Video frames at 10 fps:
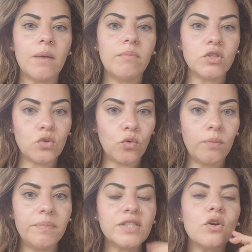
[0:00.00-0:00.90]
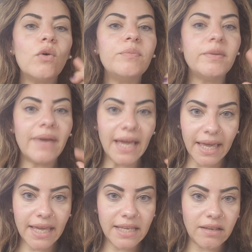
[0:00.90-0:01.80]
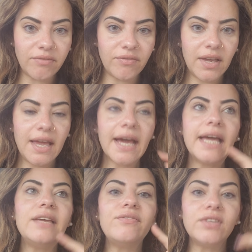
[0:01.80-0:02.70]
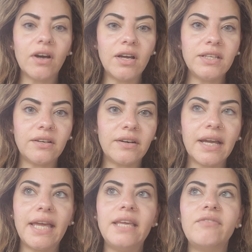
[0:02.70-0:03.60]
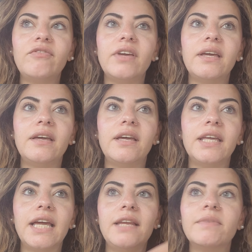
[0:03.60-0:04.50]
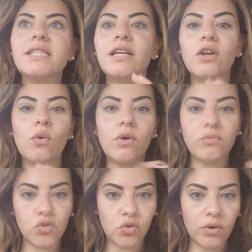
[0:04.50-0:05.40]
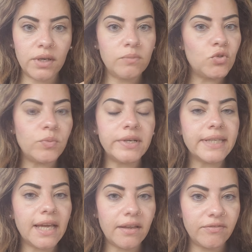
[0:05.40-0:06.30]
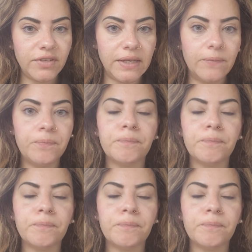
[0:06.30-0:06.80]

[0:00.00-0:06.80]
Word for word: مظلوم بس هو بيبقى خايف خايف يغير خايف آه، يعني مثلا هو في شغل مش مرتاح فيه